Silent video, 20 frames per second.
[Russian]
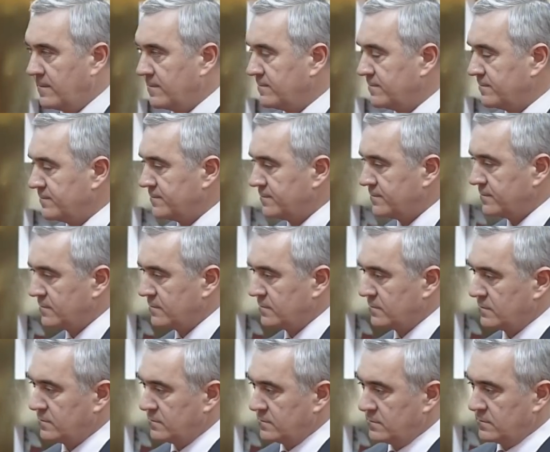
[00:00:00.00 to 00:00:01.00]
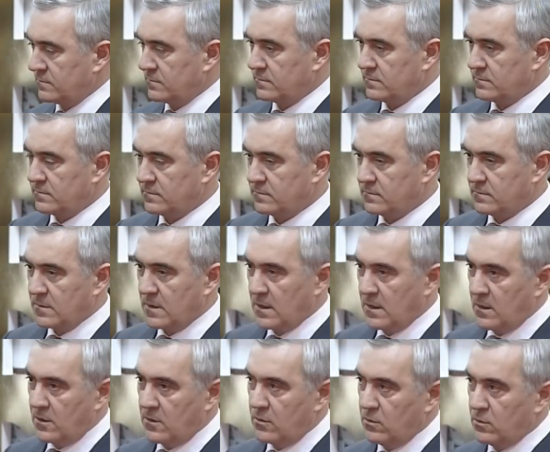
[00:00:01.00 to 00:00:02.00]
Марат Зязиков, участвуя в
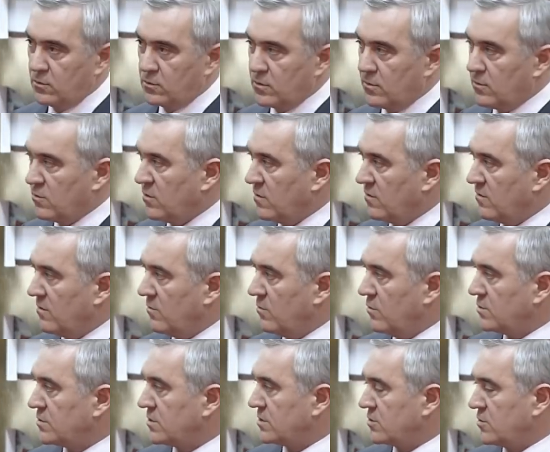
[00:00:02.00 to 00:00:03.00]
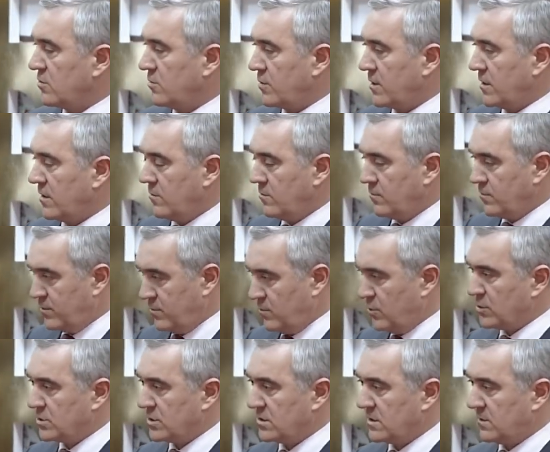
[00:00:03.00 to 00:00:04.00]
этой выставке, для нас важно показать
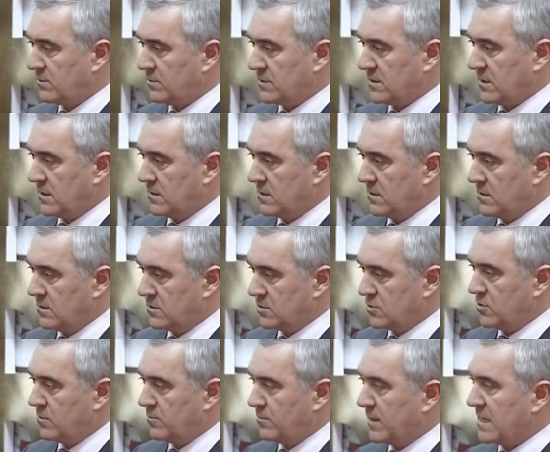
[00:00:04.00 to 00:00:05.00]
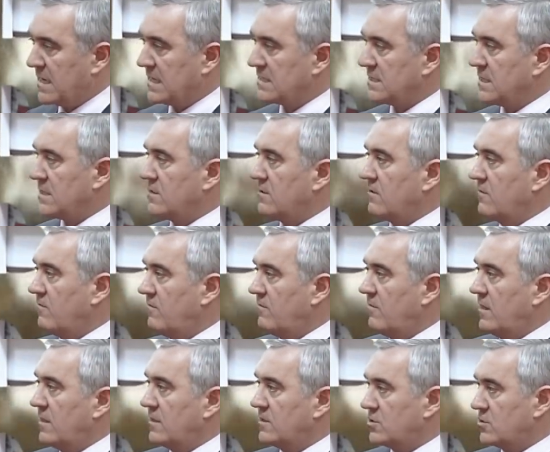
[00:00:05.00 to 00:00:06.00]
Южный федеральный округ не как
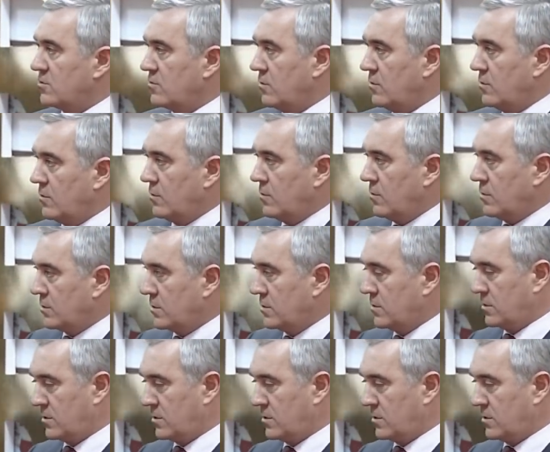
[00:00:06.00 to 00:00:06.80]
проблемную зону, а